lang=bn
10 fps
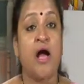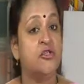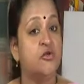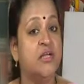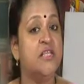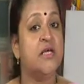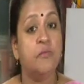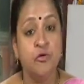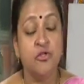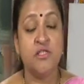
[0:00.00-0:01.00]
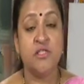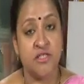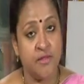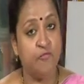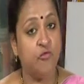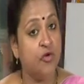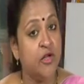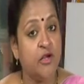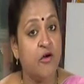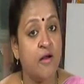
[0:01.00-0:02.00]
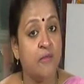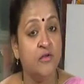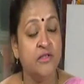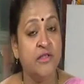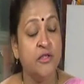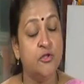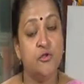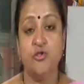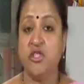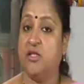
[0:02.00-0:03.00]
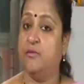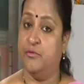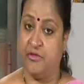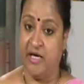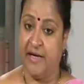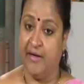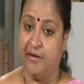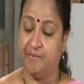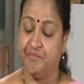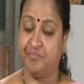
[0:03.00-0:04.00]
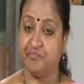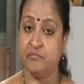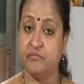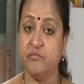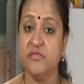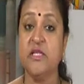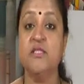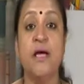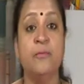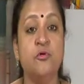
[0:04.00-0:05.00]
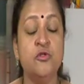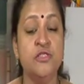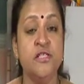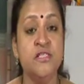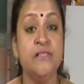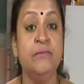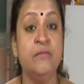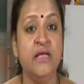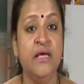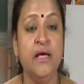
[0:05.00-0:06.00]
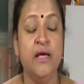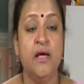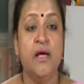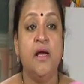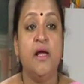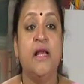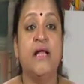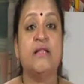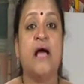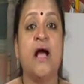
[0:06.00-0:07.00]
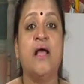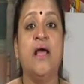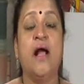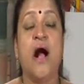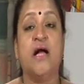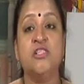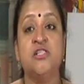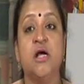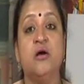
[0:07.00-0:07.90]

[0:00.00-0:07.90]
আসলে সাপোর্ট সিস্টেম তৈরি করা বলতে কিন্তু সেটা বোঝায় না সাপোর্ট সিস্টেম কি না তাকে কাজটা